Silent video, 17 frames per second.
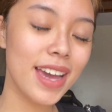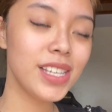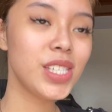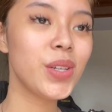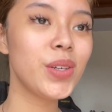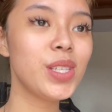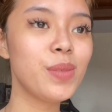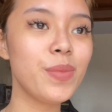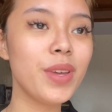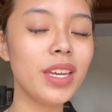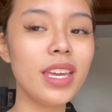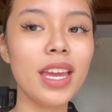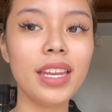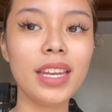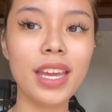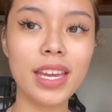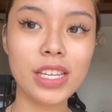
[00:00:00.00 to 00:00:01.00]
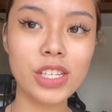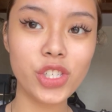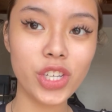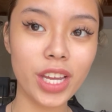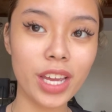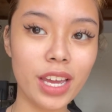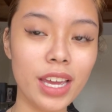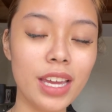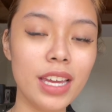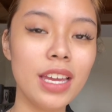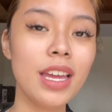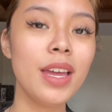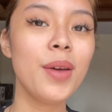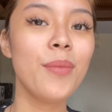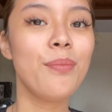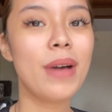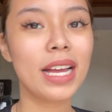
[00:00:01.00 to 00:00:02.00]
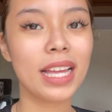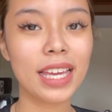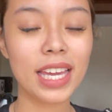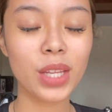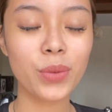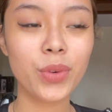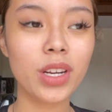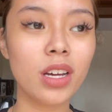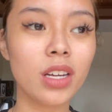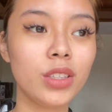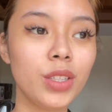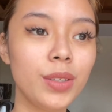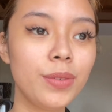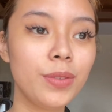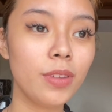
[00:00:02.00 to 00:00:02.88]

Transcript: guys! So, it's me again, AJ. Back again with another